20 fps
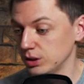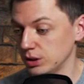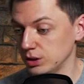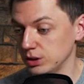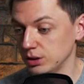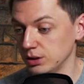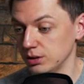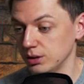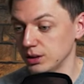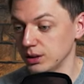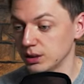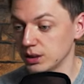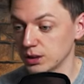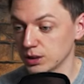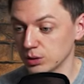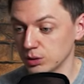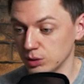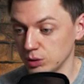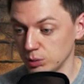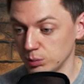Jeśli nigdy
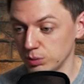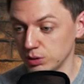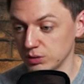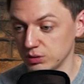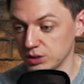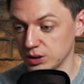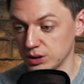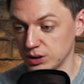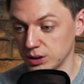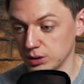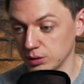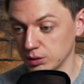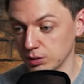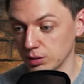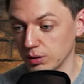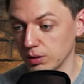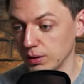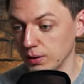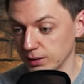tego nie robiłeś wcześniej, no to